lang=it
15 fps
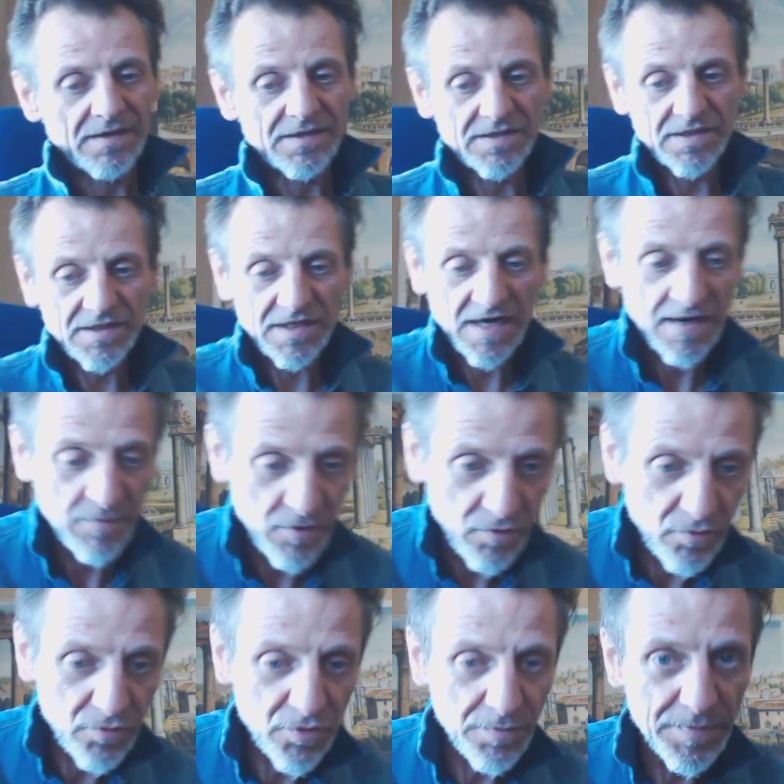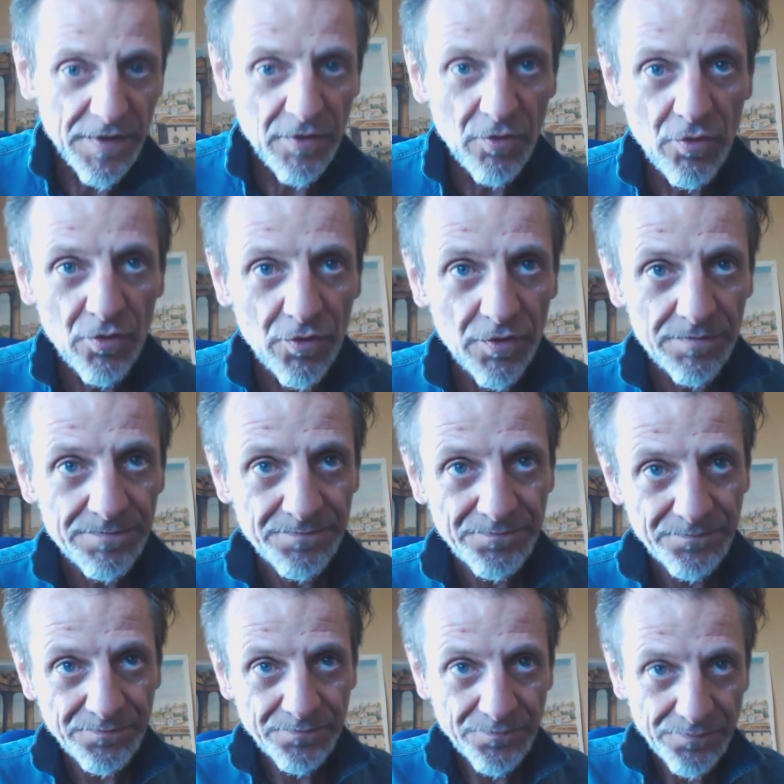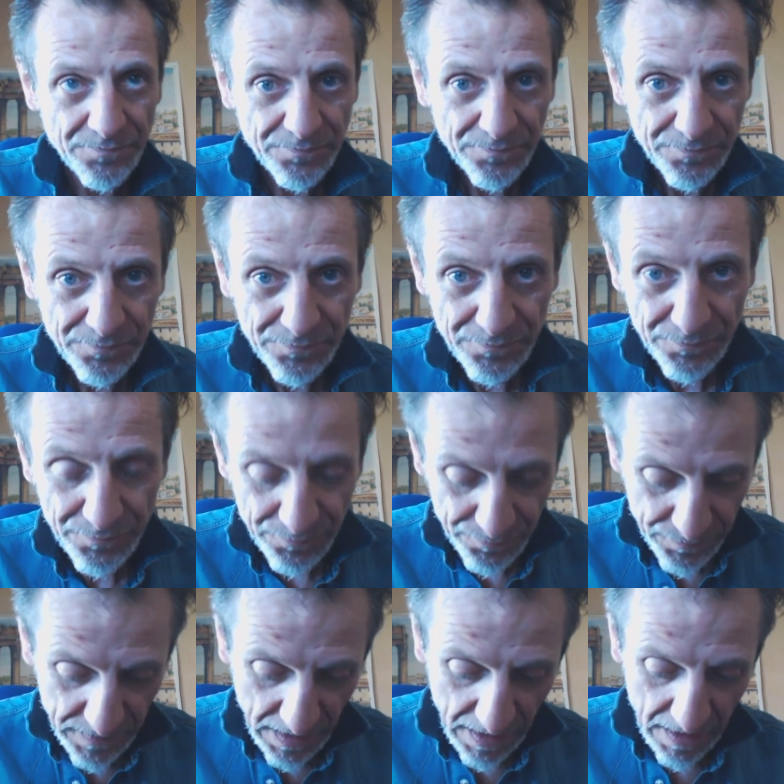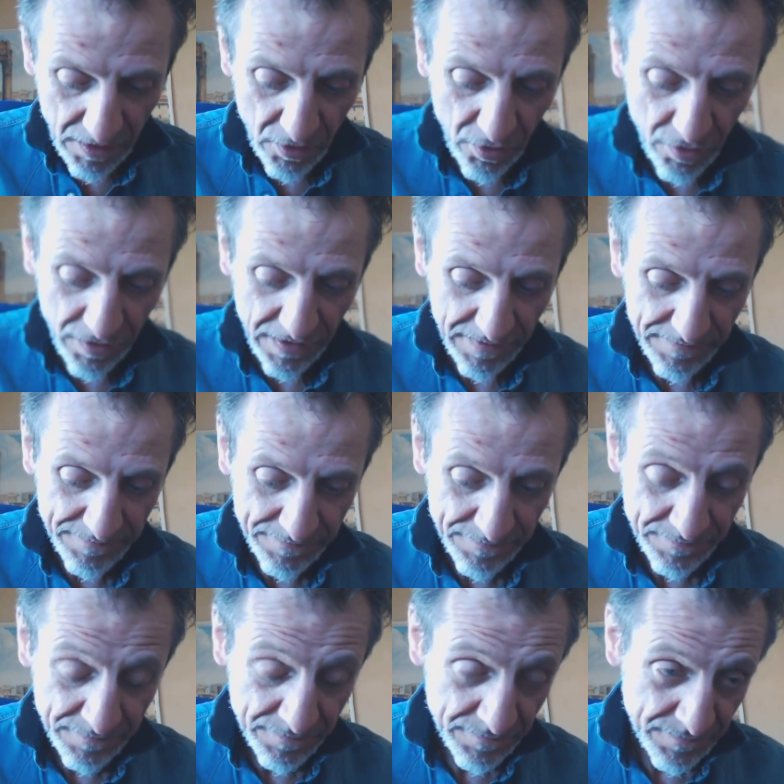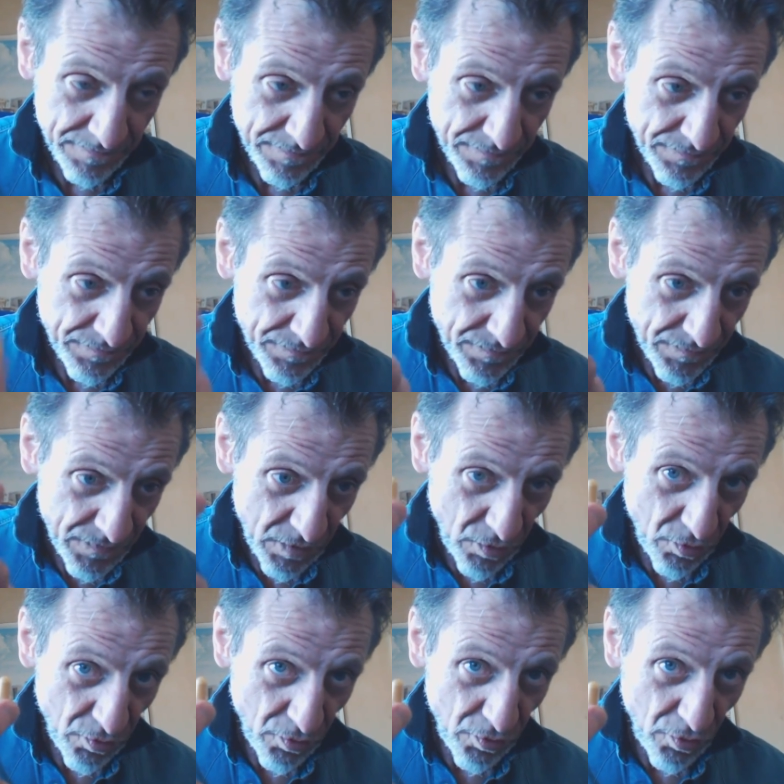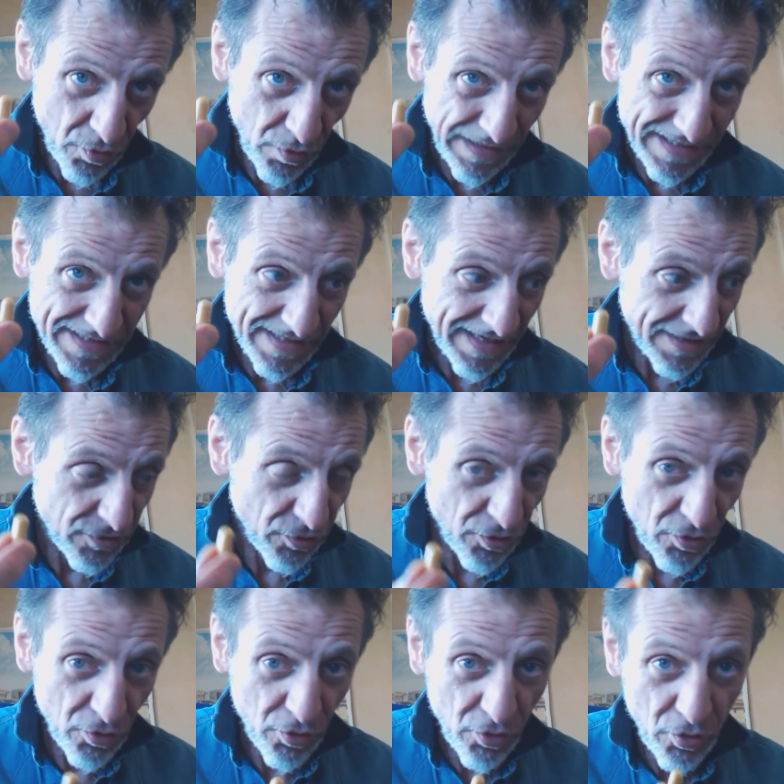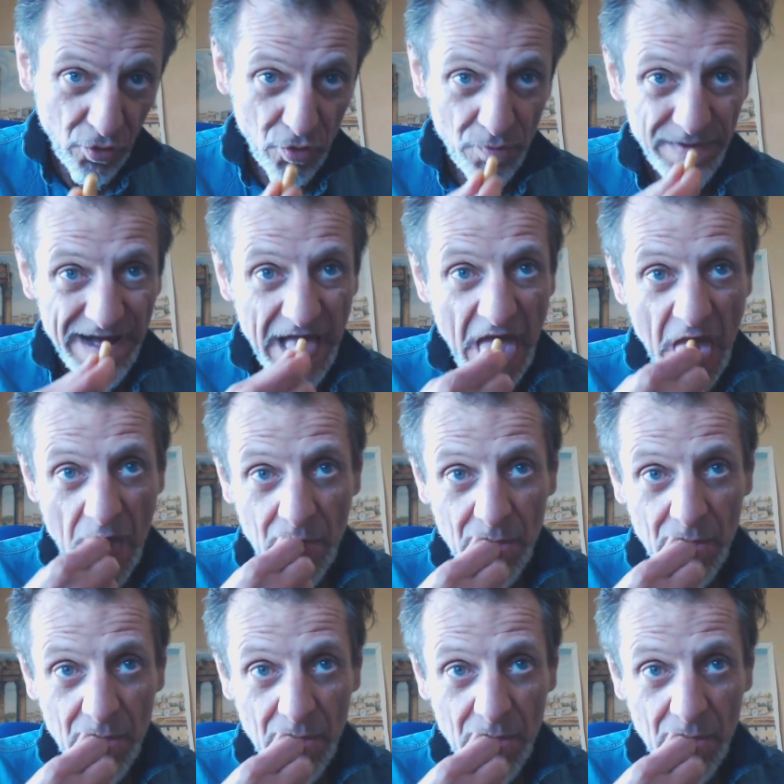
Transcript: recitiamo uno per uno. Allora, Curcu estratto di curcuma,